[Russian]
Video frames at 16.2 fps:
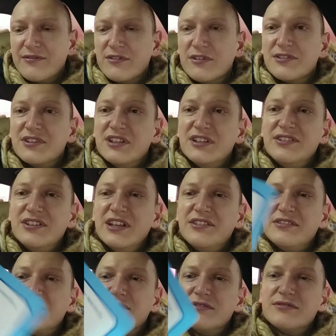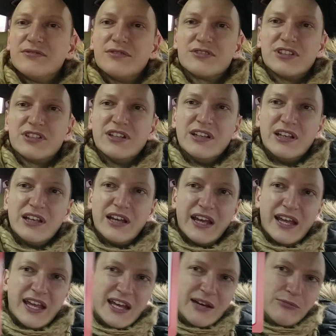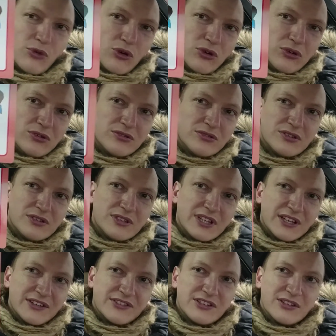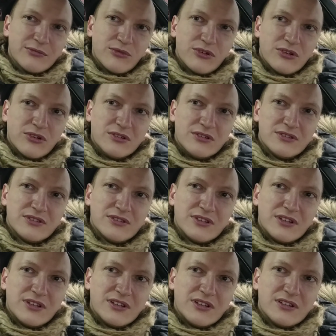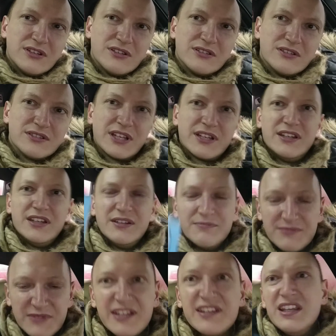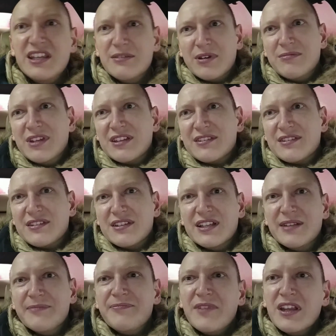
Вот, и здесь тоже Эму, эскимо, такие, такие моменты, да.